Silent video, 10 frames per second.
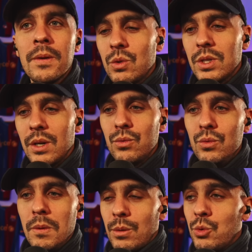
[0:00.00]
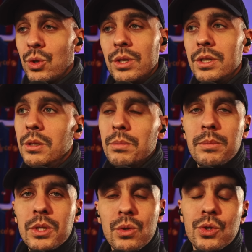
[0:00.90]
Je vous avoue, comme je l'ai dit,
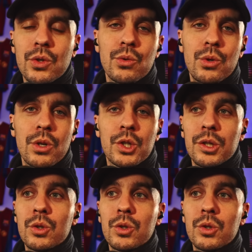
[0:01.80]
même si on change de coach,